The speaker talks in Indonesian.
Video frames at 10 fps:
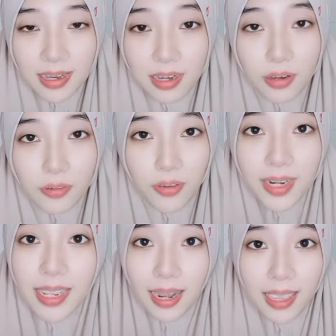uh,
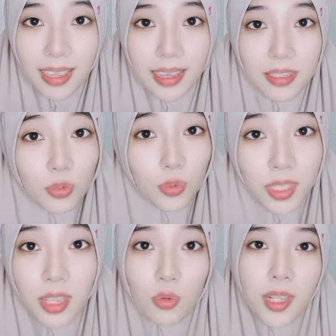fadilah
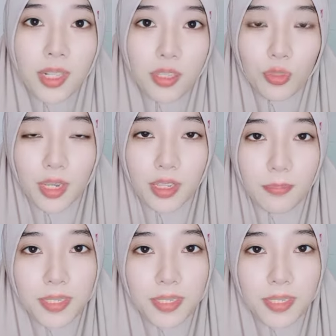surat Al-Qur'an itu tadi.